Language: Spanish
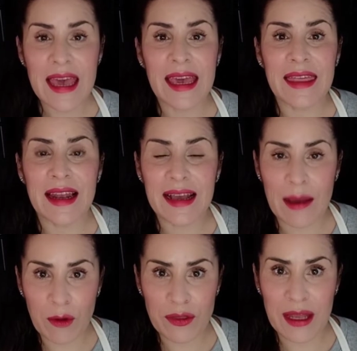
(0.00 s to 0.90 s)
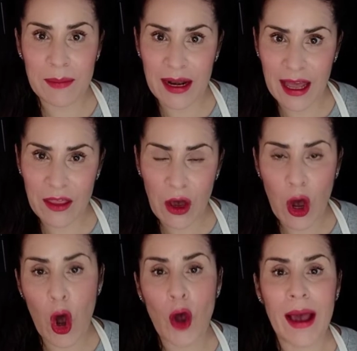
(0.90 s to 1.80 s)
que del camote mielado
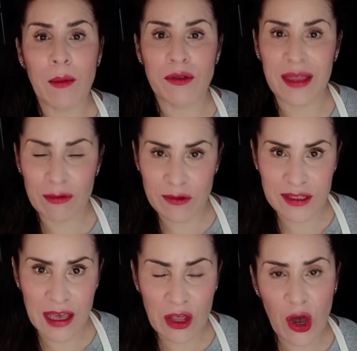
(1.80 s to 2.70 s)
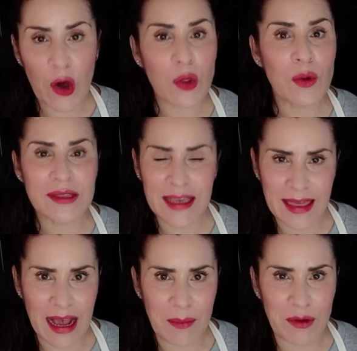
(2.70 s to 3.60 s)
o camote endulzado o dulce
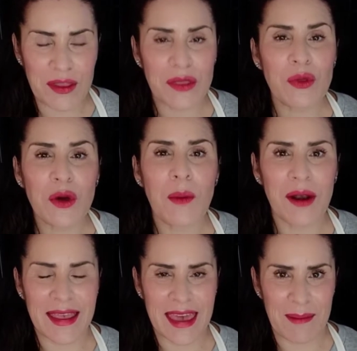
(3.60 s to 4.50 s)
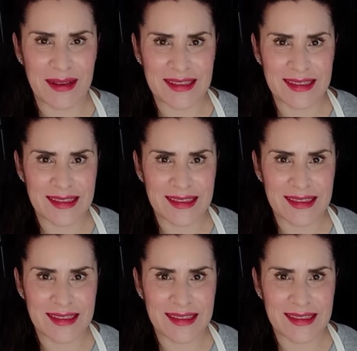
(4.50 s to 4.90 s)
de camote, ¿tú cómo le llamas?